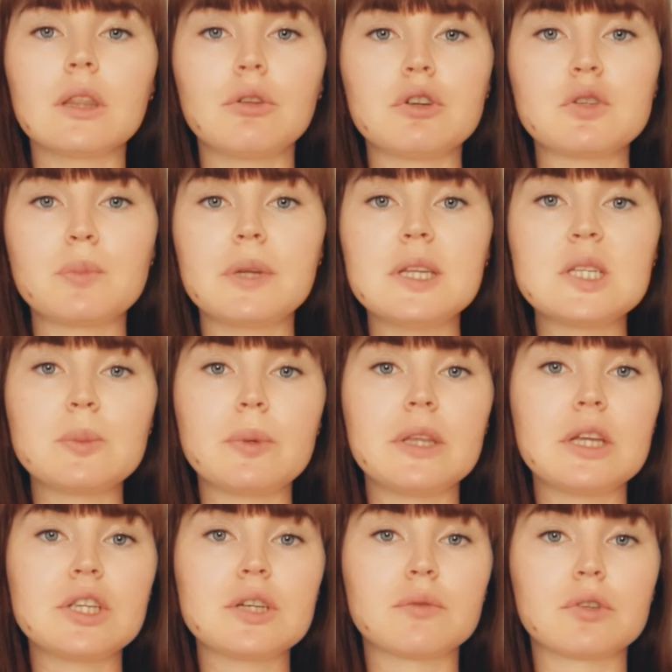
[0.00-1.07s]
То есть, в принципе,
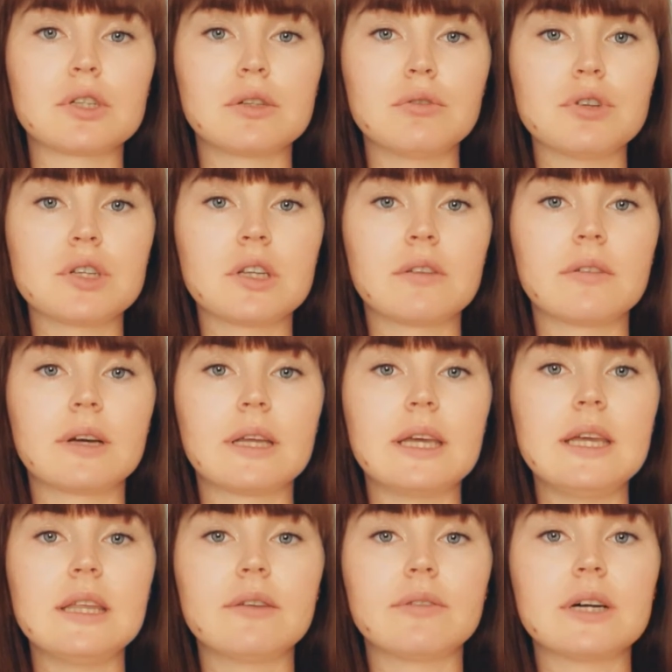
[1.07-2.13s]
ничего сложного
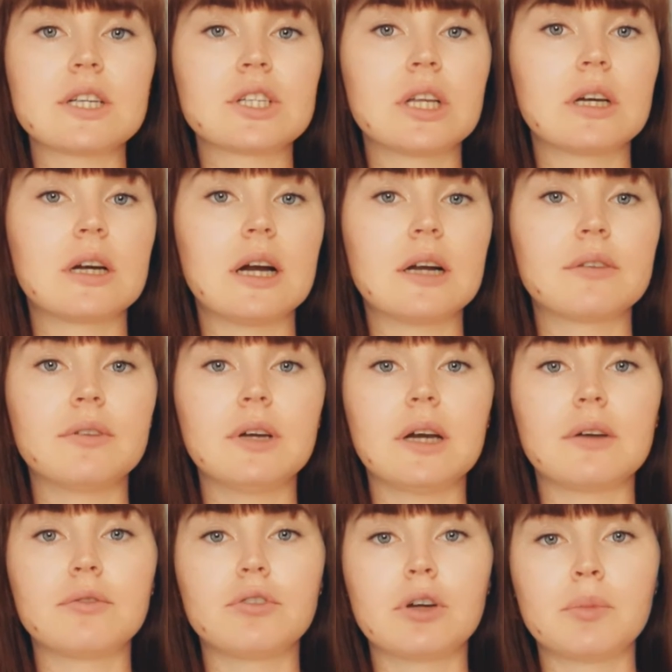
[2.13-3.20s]
и не важно, как вы
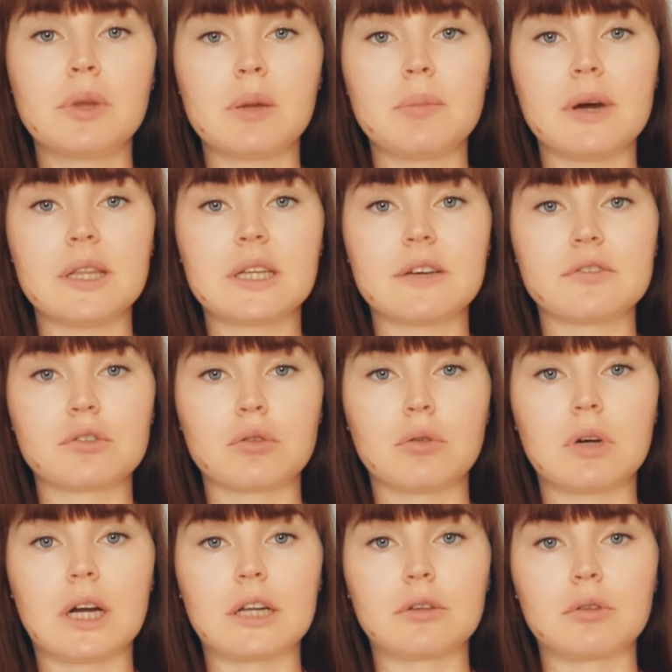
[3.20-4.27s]
оформили
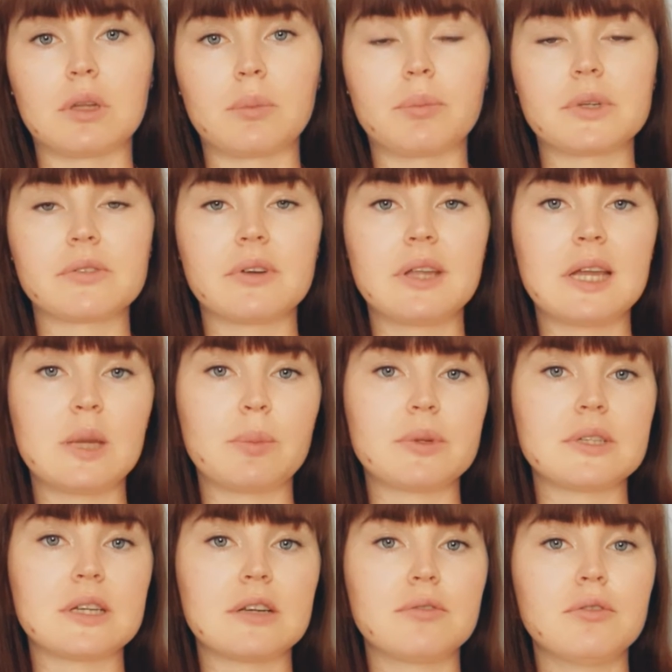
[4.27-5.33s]
банковскую карту. Там позвонили по
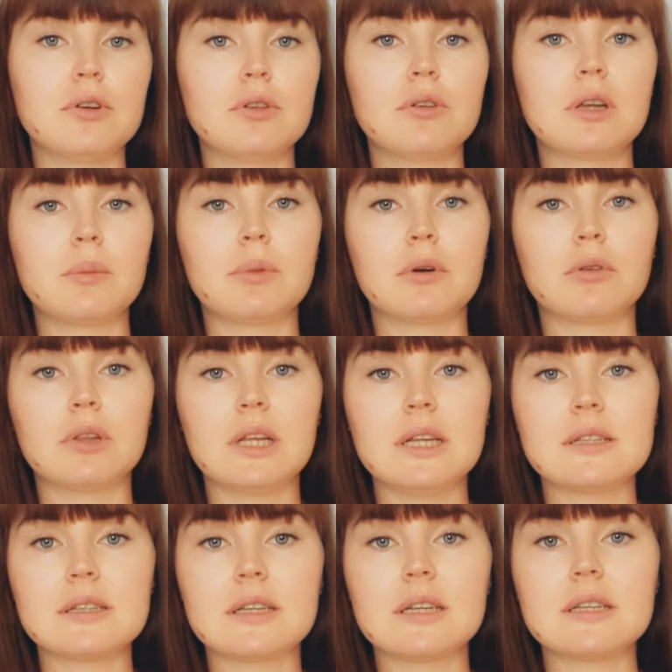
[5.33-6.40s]
телефону, либо
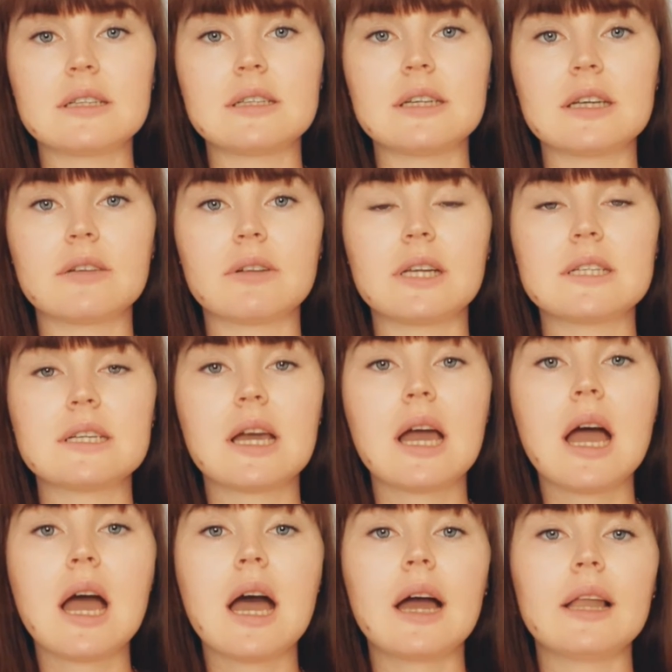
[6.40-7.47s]
онлайн зарегистрировались,
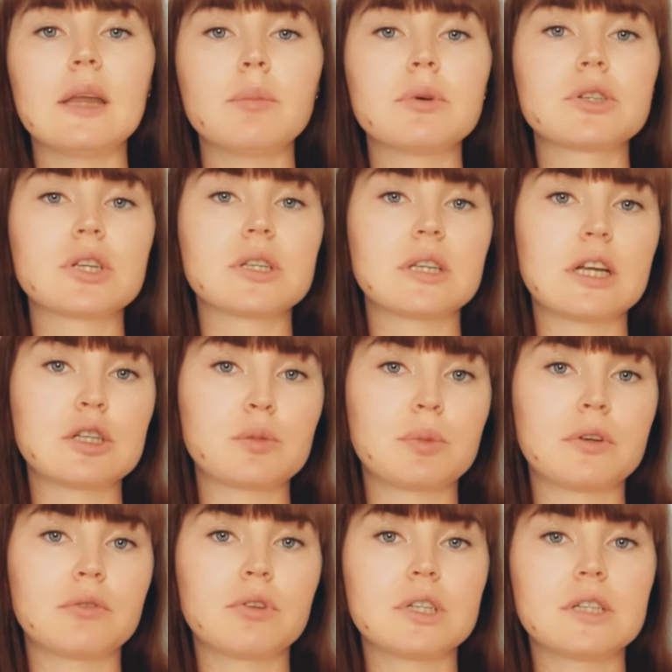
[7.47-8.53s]
либо же сразу
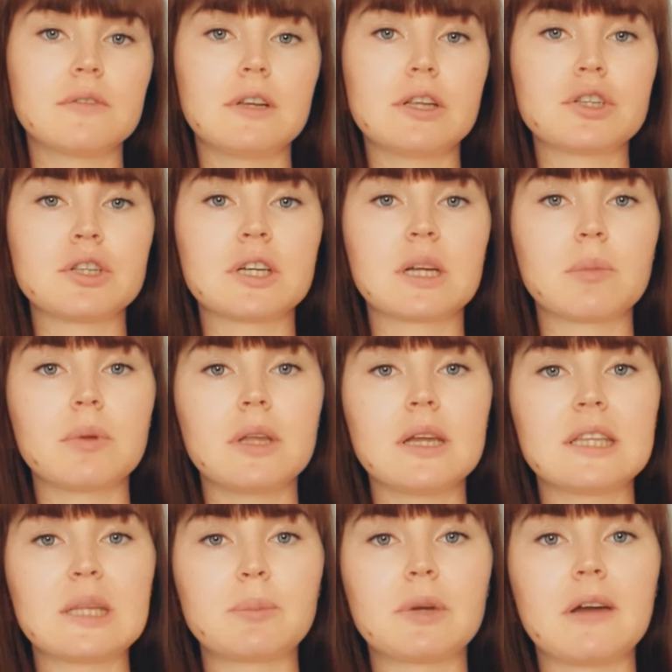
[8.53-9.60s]
при входе в личный
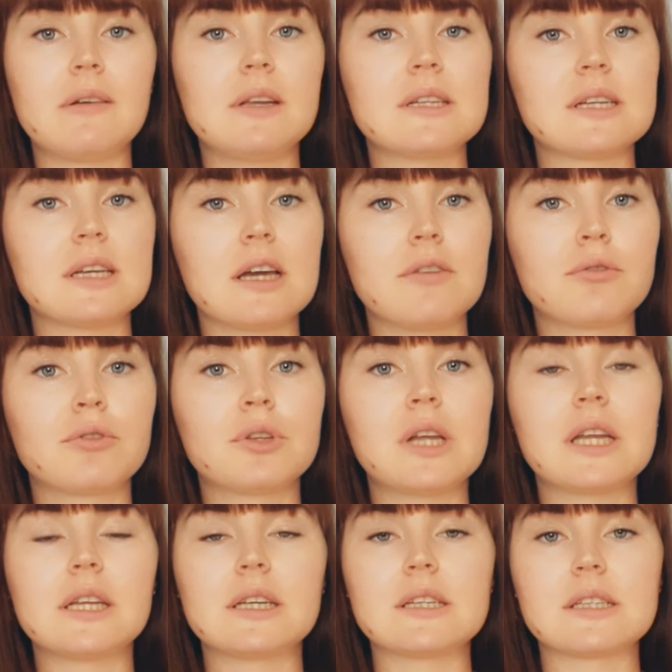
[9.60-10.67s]
кабинет отправили заявку
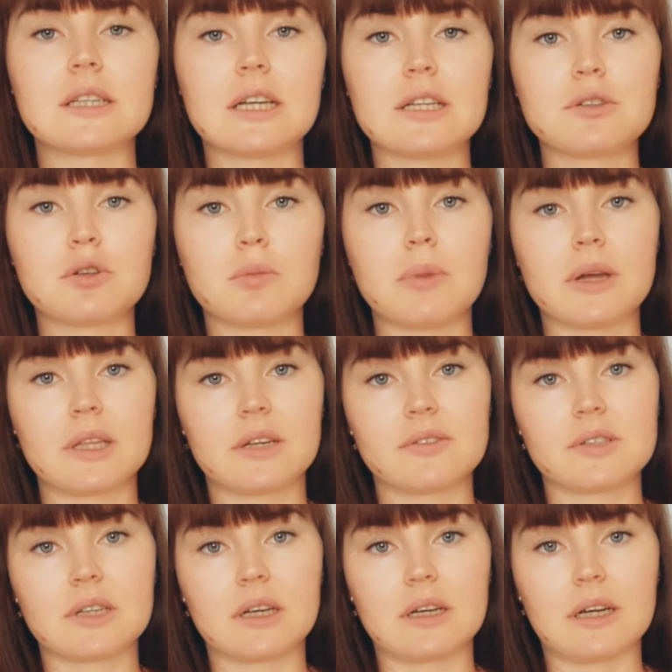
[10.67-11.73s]
на регистрацию
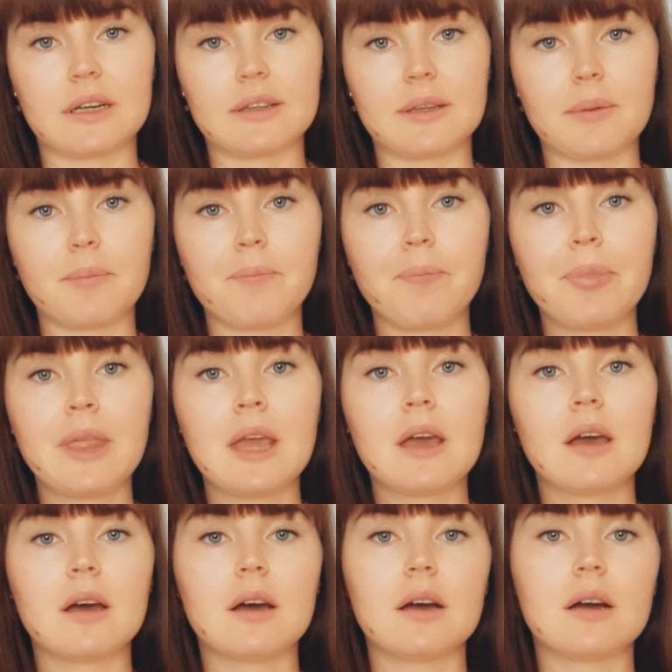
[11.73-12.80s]
банковской карты
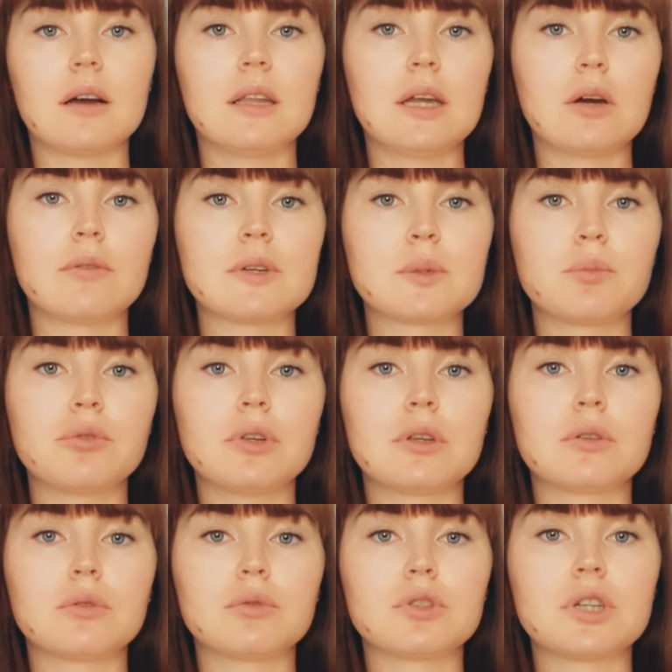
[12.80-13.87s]
а, она у вас
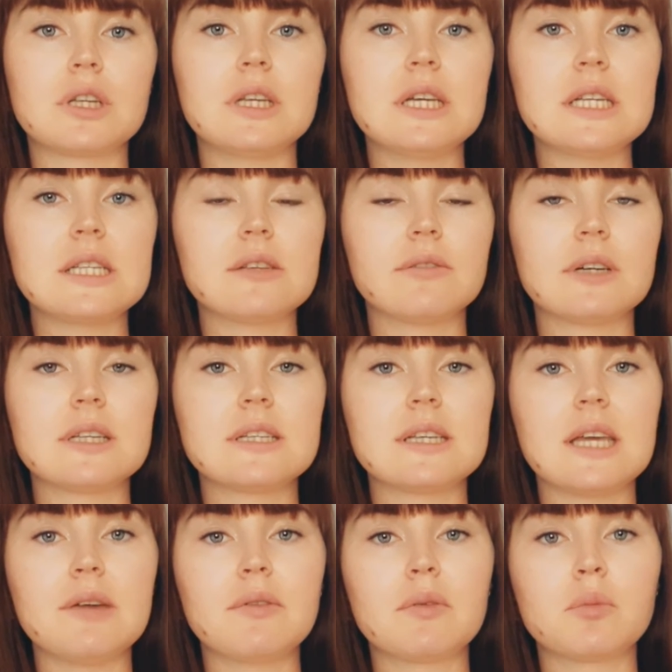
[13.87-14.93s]
будет уже
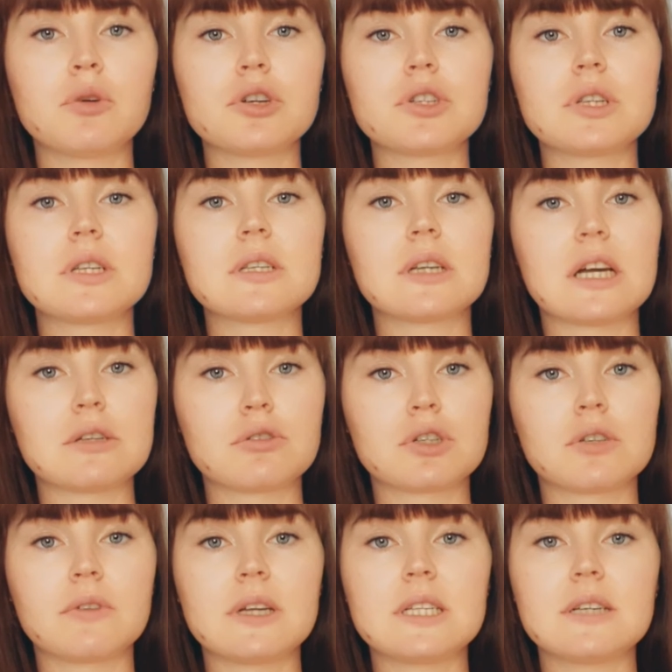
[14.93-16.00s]
действовать, и вы можете сразу
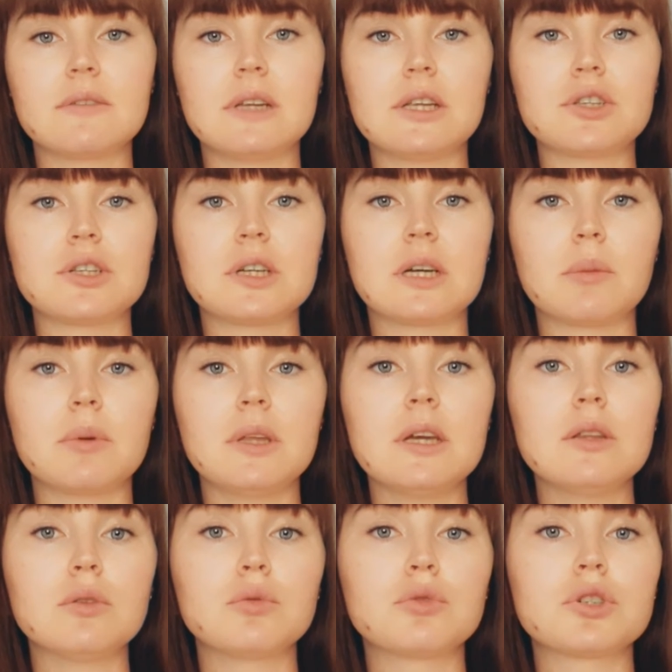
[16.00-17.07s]
же войти в личный
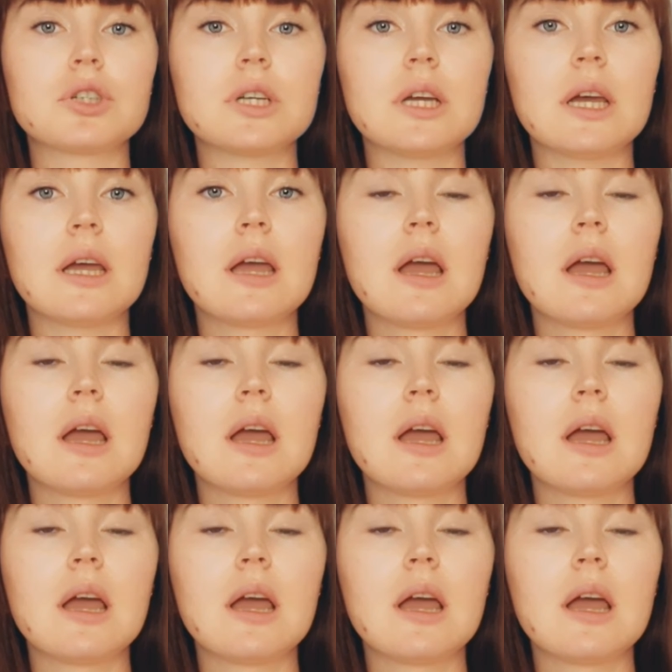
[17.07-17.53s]
кабинет, уже